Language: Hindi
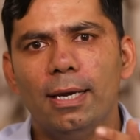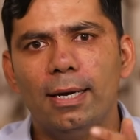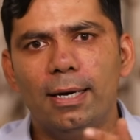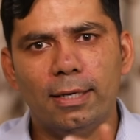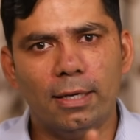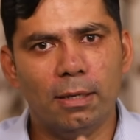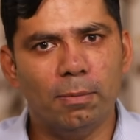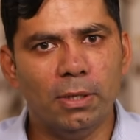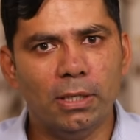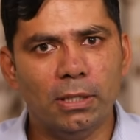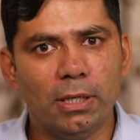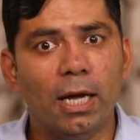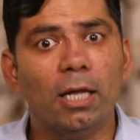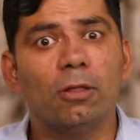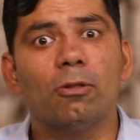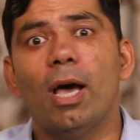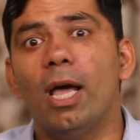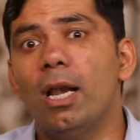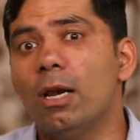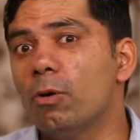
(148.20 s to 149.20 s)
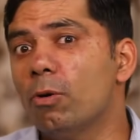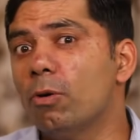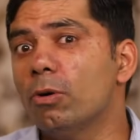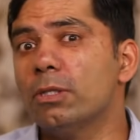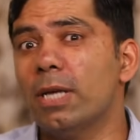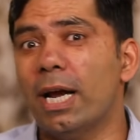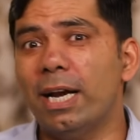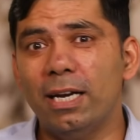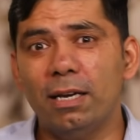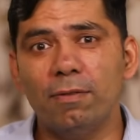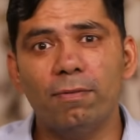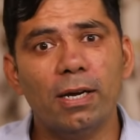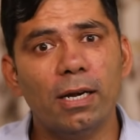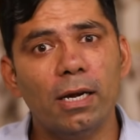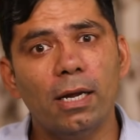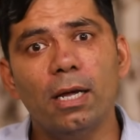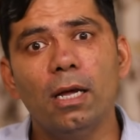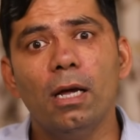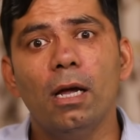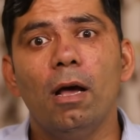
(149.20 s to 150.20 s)
लड़की बन जाएँ तो आई गो
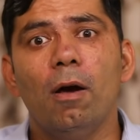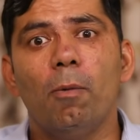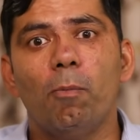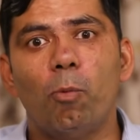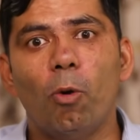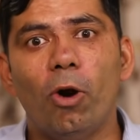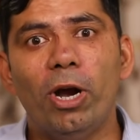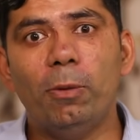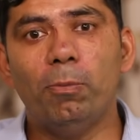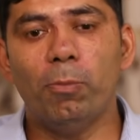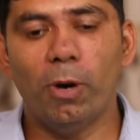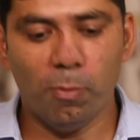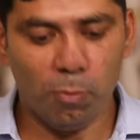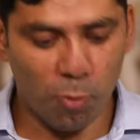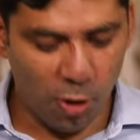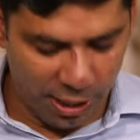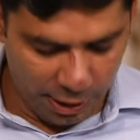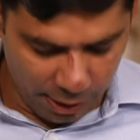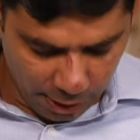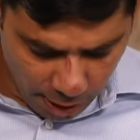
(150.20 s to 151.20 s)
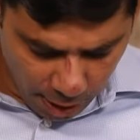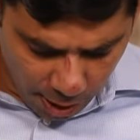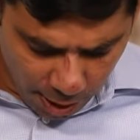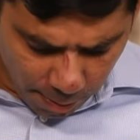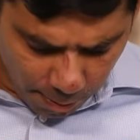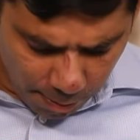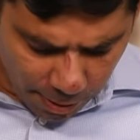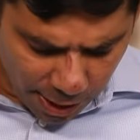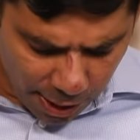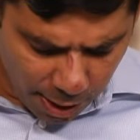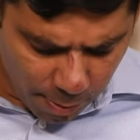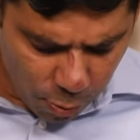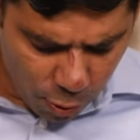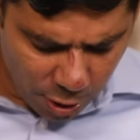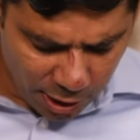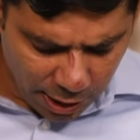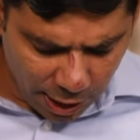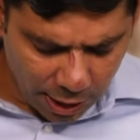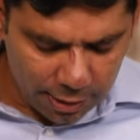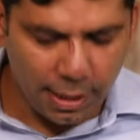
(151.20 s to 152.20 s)
साइंटिफिकली पॉइंट बाय पॉइंट पहला
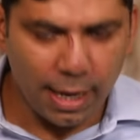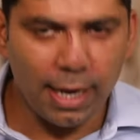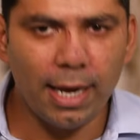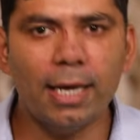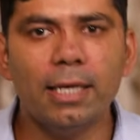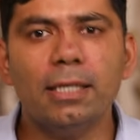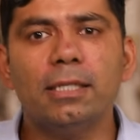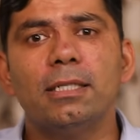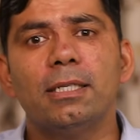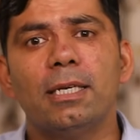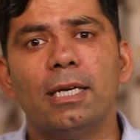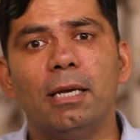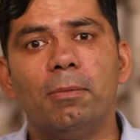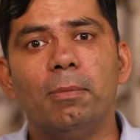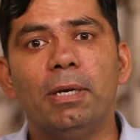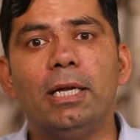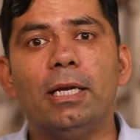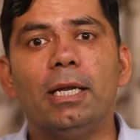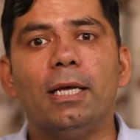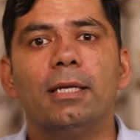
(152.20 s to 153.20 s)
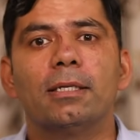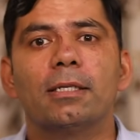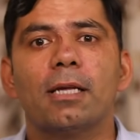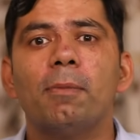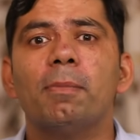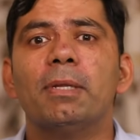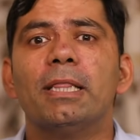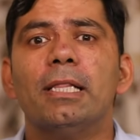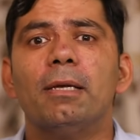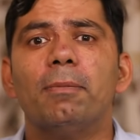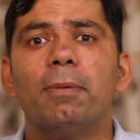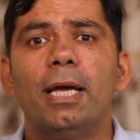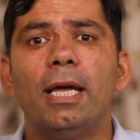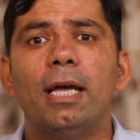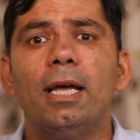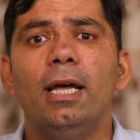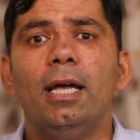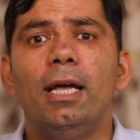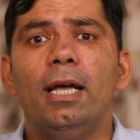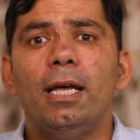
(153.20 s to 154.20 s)
पॉइंट आता है छः महीने इसका मतलब
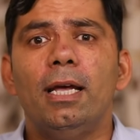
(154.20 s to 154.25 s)
है